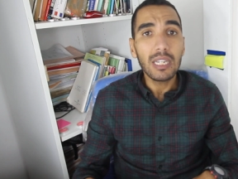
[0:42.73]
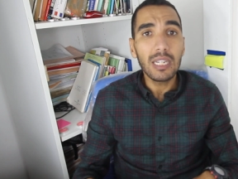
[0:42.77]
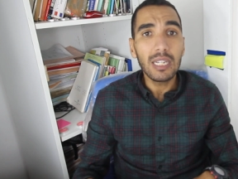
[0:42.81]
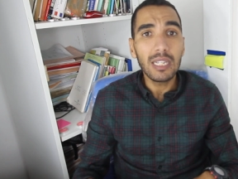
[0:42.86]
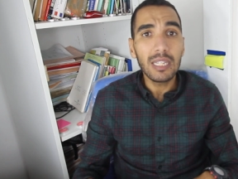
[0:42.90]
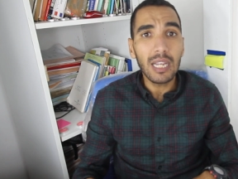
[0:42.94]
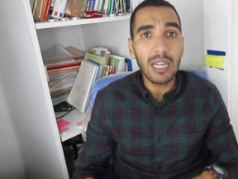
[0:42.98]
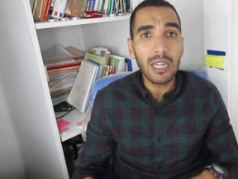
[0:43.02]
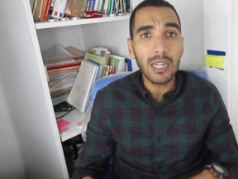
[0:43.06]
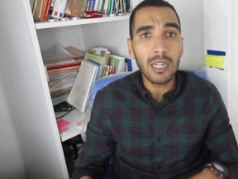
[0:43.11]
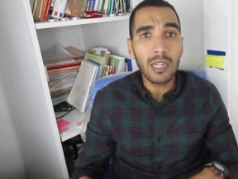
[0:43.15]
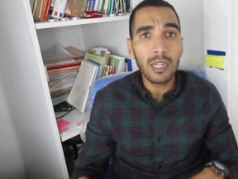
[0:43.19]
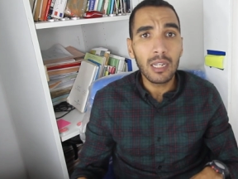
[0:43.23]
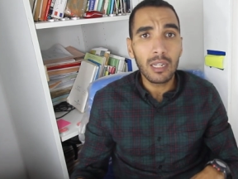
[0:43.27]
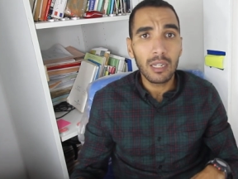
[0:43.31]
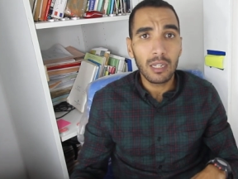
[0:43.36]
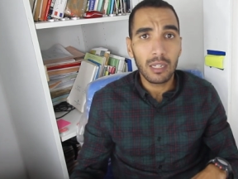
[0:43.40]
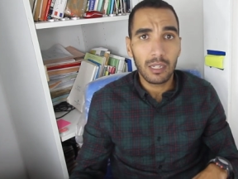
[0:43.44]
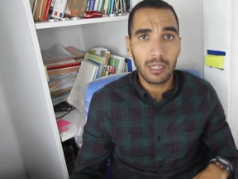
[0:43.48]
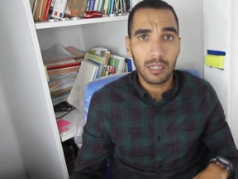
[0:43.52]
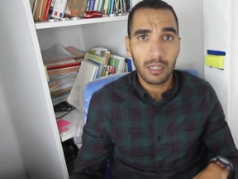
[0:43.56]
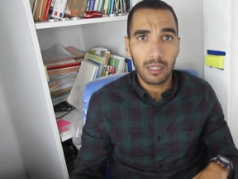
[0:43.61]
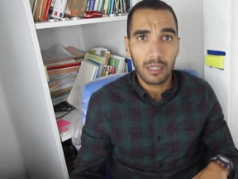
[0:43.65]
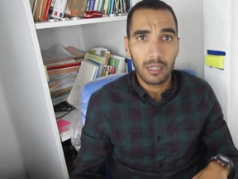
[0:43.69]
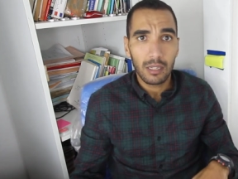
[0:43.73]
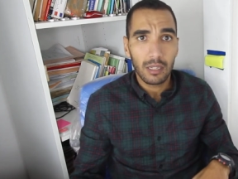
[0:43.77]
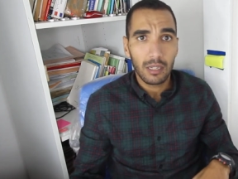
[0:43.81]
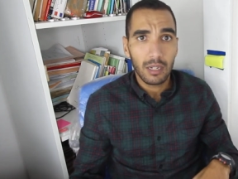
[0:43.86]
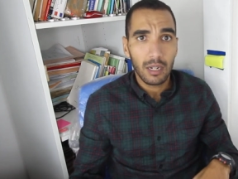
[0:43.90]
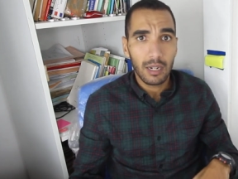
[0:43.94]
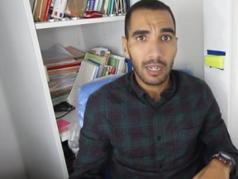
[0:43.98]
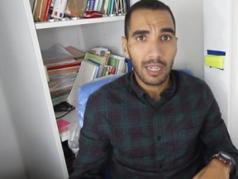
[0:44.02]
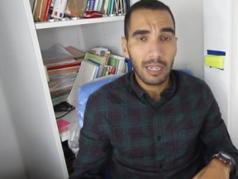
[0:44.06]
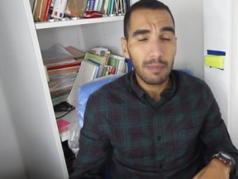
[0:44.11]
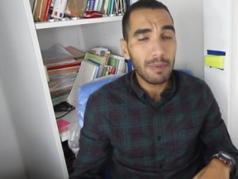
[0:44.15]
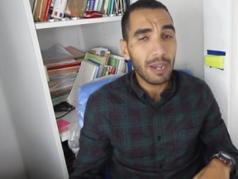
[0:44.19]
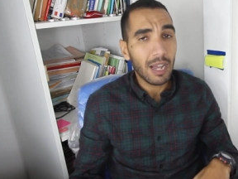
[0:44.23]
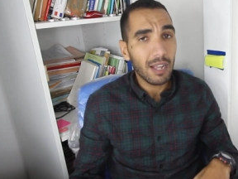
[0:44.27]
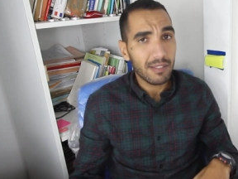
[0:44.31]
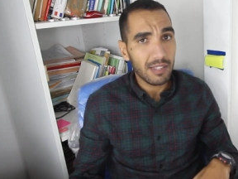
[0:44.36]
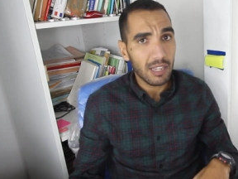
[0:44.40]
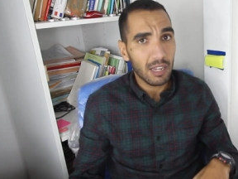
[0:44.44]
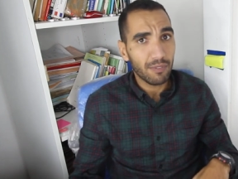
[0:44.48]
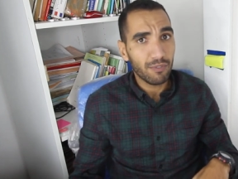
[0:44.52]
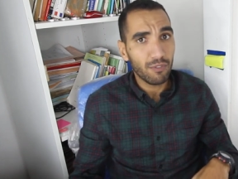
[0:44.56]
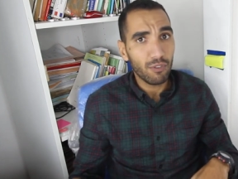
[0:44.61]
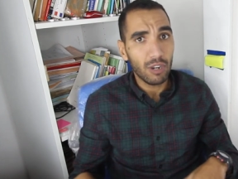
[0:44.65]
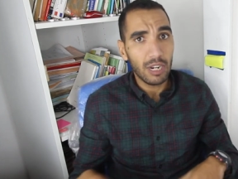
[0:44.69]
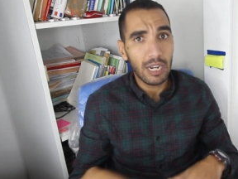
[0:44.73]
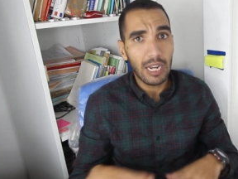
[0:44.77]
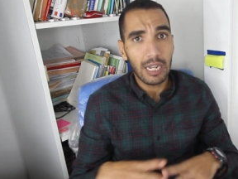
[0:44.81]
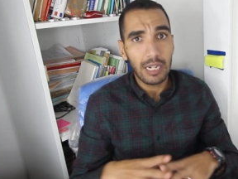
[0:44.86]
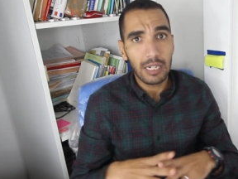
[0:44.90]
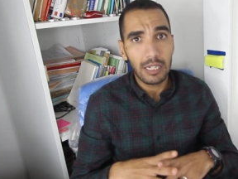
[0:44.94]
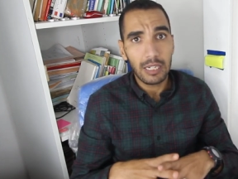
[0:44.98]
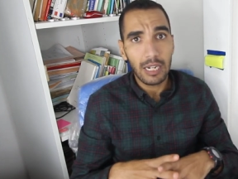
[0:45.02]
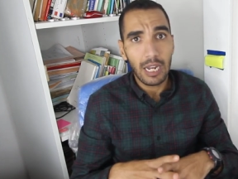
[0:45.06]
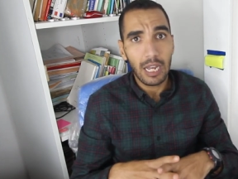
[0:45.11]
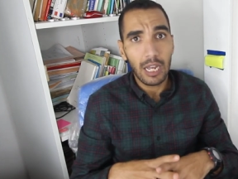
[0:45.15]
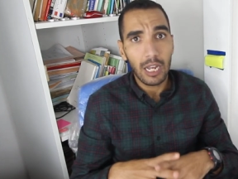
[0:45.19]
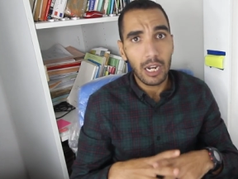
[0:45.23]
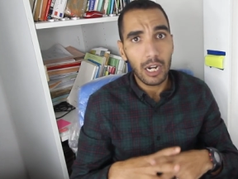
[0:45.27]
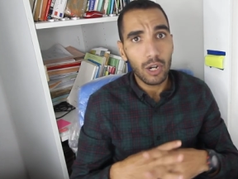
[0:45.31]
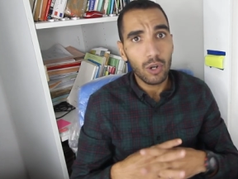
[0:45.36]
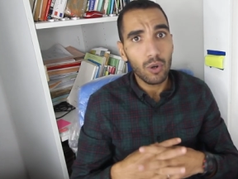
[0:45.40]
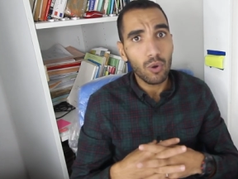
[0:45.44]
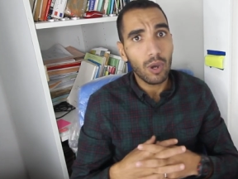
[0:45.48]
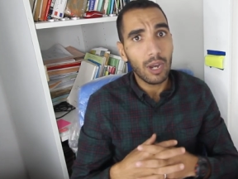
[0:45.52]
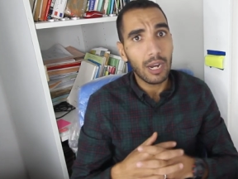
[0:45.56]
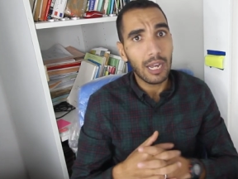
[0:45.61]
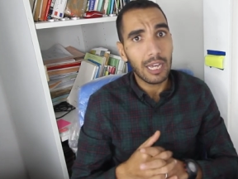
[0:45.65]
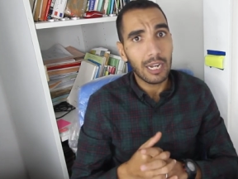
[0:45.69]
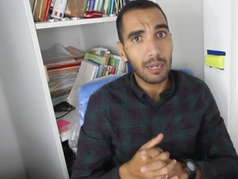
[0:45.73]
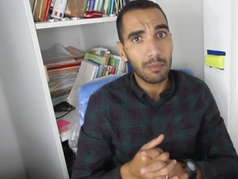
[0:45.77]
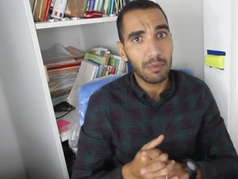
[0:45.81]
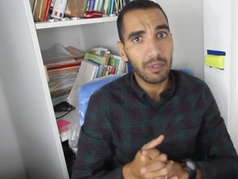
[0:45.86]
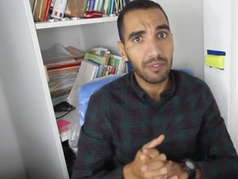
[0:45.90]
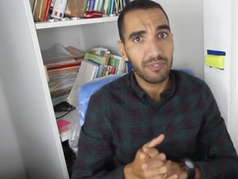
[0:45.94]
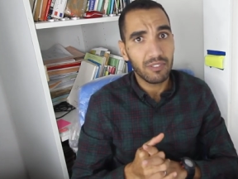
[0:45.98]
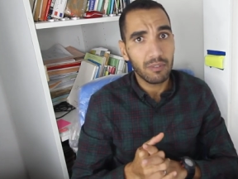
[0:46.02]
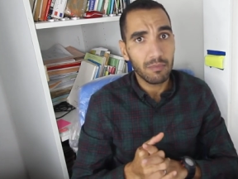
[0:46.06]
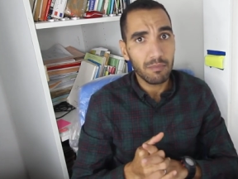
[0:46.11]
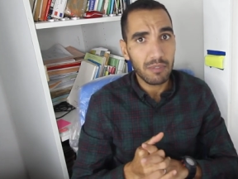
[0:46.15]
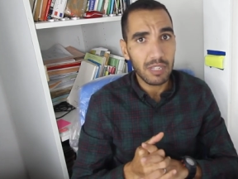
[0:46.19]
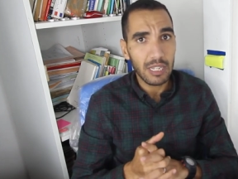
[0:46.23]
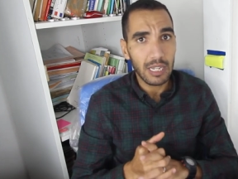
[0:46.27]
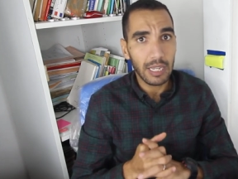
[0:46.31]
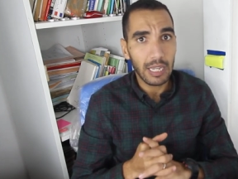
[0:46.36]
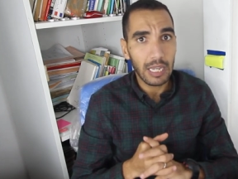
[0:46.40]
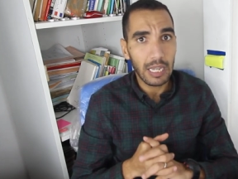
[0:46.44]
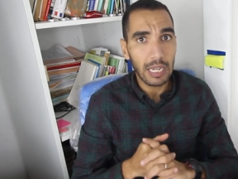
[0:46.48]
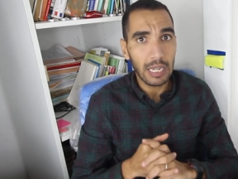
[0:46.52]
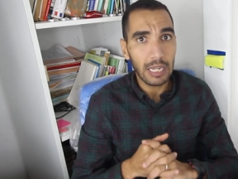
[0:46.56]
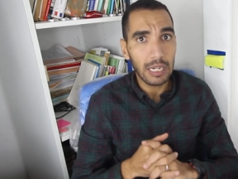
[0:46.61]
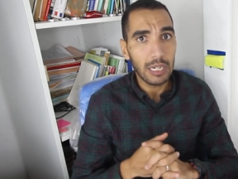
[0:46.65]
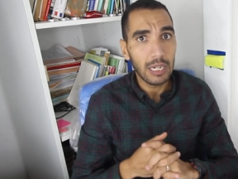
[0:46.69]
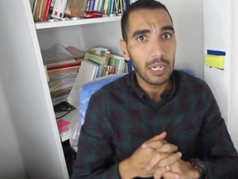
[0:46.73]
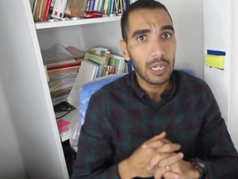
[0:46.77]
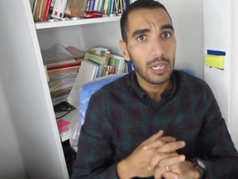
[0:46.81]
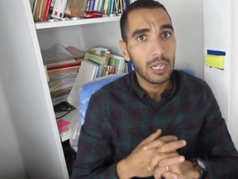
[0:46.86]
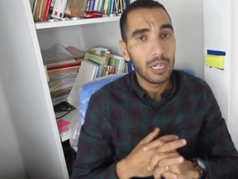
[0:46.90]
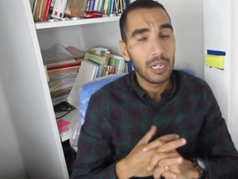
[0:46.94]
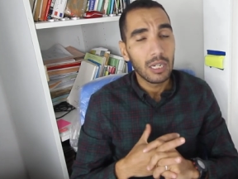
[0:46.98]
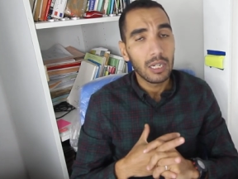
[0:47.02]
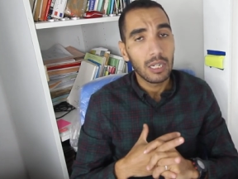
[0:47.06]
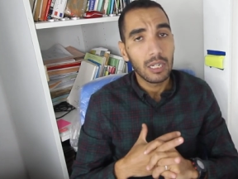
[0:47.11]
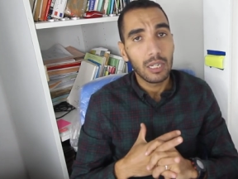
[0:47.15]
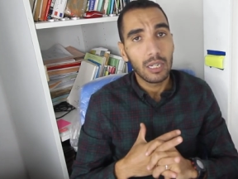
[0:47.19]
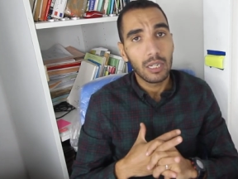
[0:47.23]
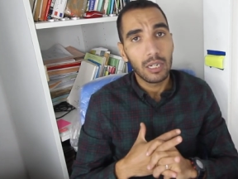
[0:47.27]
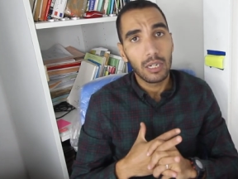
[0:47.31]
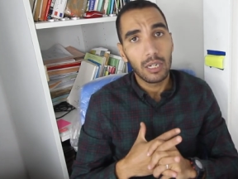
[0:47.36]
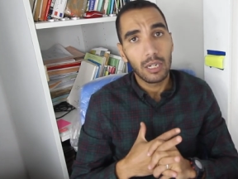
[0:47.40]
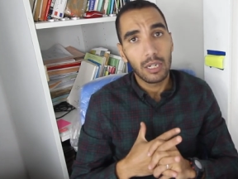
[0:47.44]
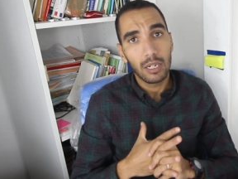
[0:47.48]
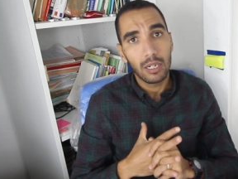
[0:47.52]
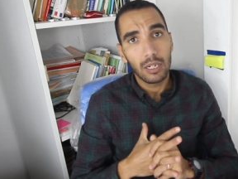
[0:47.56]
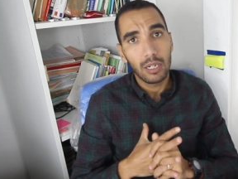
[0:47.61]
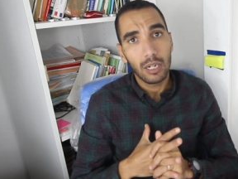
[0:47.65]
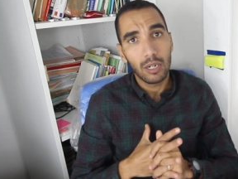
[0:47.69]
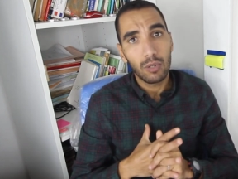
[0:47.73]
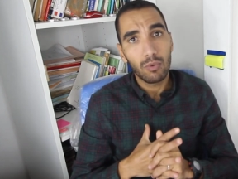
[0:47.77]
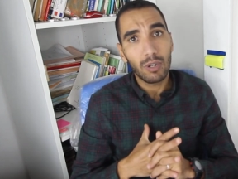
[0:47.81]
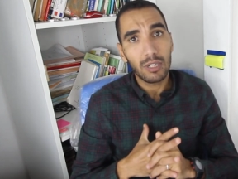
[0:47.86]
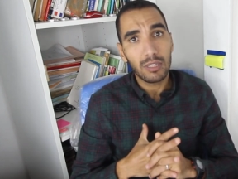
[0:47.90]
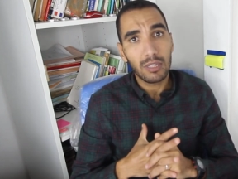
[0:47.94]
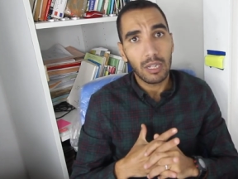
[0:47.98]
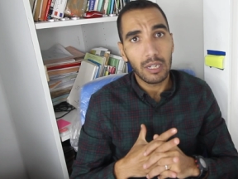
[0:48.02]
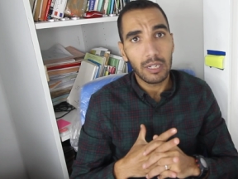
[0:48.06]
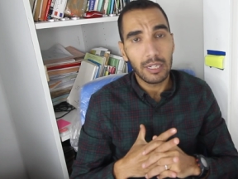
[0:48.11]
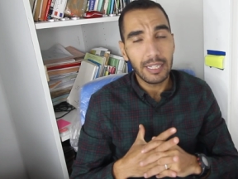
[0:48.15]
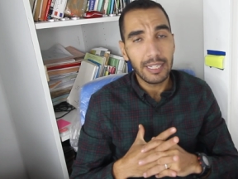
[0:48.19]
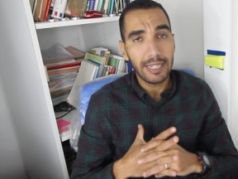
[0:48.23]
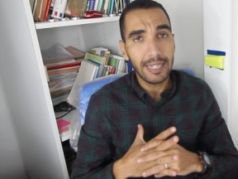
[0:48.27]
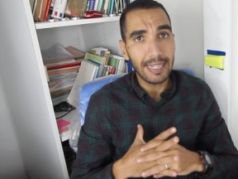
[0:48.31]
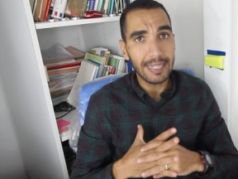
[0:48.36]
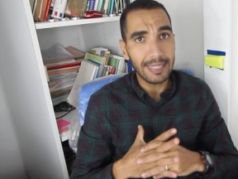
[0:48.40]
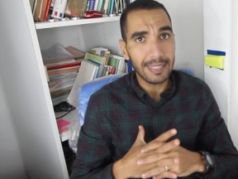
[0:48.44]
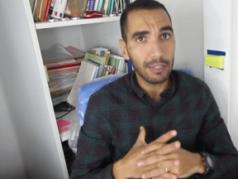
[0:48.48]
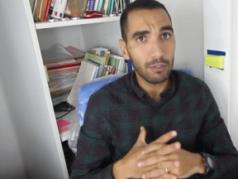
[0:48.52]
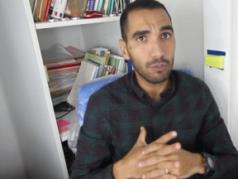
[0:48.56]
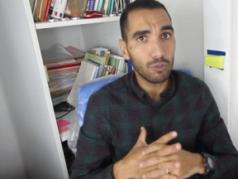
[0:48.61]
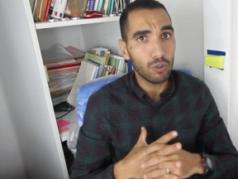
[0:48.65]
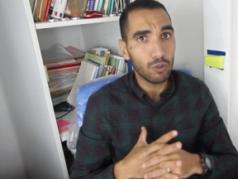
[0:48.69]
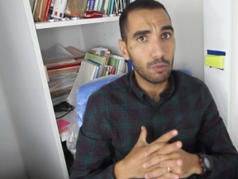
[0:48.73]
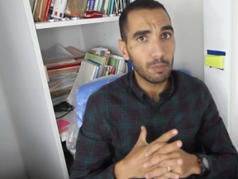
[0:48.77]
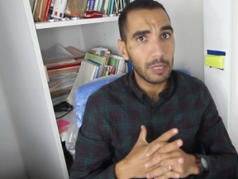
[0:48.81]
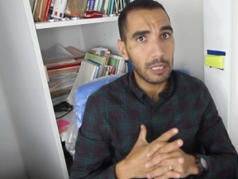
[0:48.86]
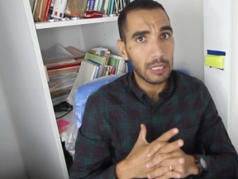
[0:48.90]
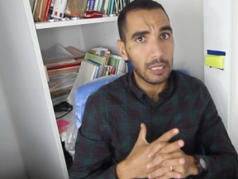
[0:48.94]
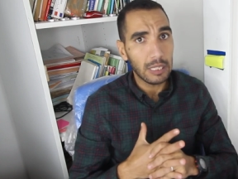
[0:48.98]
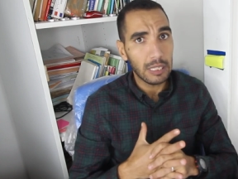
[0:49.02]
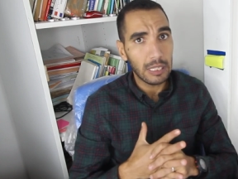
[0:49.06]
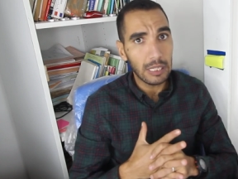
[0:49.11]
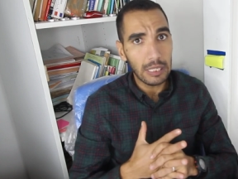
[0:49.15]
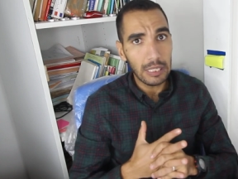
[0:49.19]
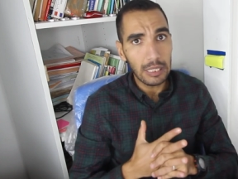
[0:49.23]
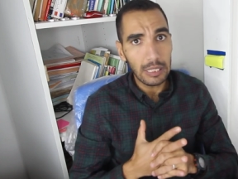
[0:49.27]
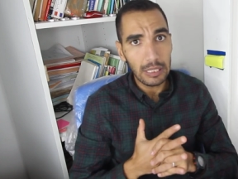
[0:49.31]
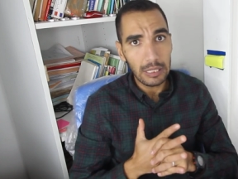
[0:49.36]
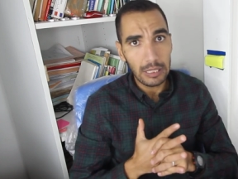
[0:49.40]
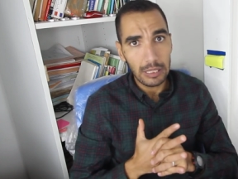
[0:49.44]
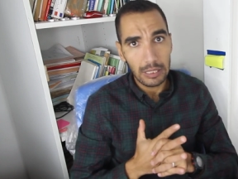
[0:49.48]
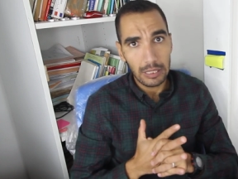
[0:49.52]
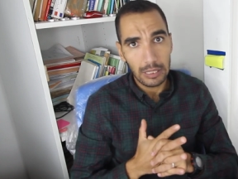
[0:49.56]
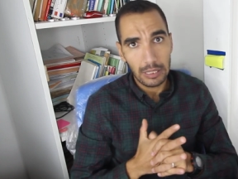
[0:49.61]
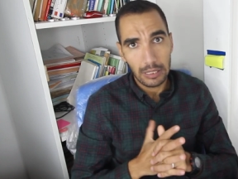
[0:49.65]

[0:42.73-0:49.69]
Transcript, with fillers: اذا آه، كما كتعرفوا على ان اللغه العربيه في الامتحان الوطني كيعطيكم يعني